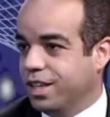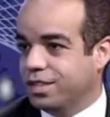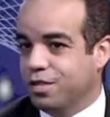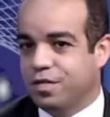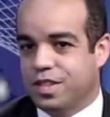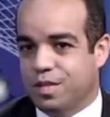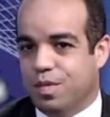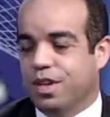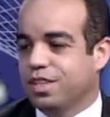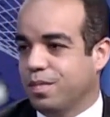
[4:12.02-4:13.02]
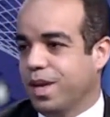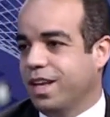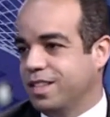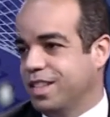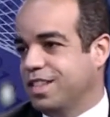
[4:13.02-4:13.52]
então office boy eu também
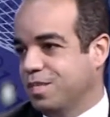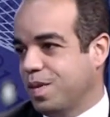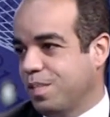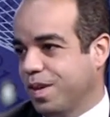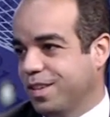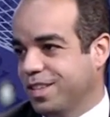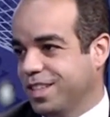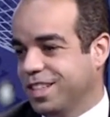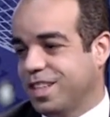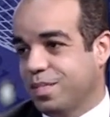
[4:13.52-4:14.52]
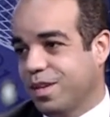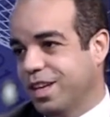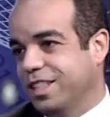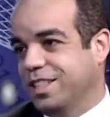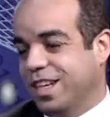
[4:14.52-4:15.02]
exercia um papel logística, porque eu
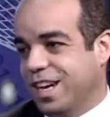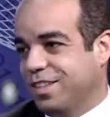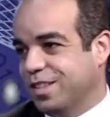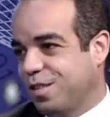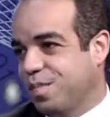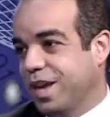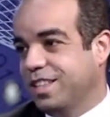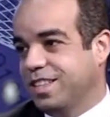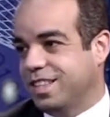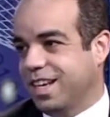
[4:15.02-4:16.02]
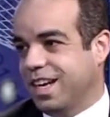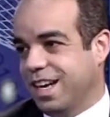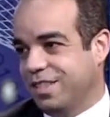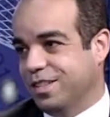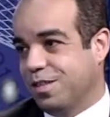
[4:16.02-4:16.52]
retirava documentos e
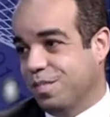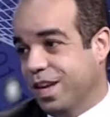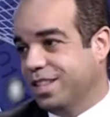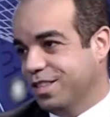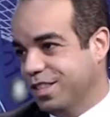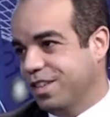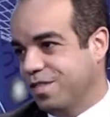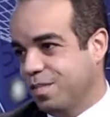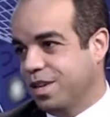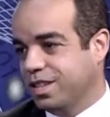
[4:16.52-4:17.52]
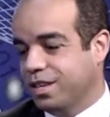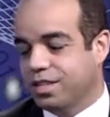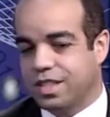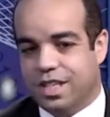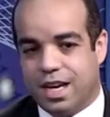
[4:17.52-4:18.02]
entregava documentos, hoje a uhum. famosa
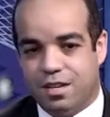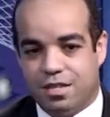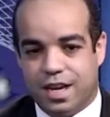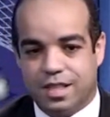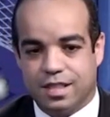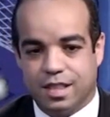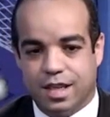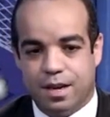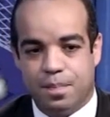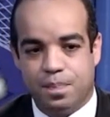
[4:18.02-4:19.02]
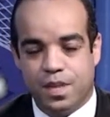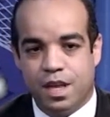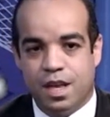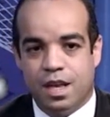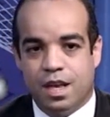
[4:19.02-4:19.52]
logística reversa, né?
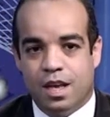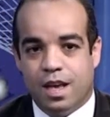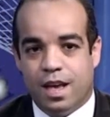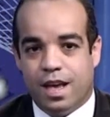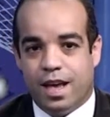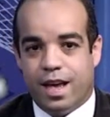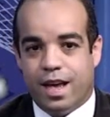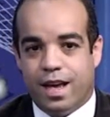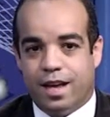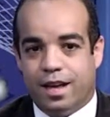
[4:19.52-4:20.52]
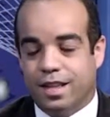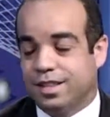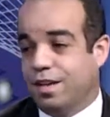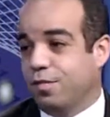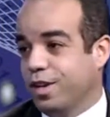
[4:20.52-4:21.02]
É,
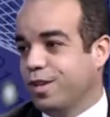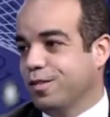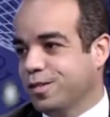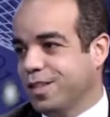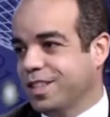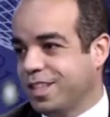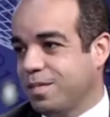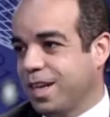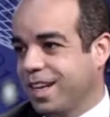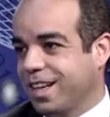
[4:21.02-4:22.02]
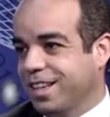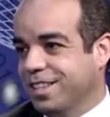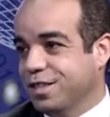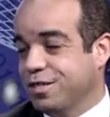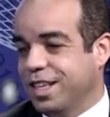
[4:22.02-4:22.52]
até floricultura eu já trabalhei,
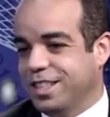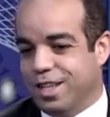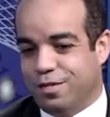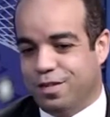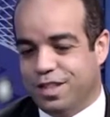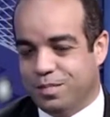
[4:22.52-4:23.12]
Cláudio. Eu vendia a flor de